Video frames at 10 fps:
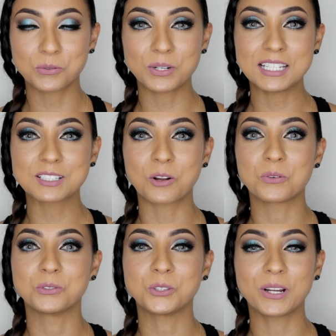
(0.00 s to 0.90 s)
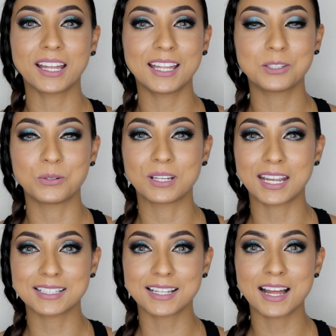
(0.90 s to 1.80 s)
crease con un toque de
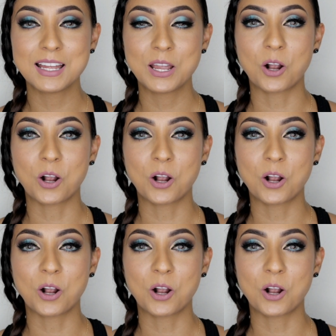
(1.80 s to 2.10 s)
turquesa.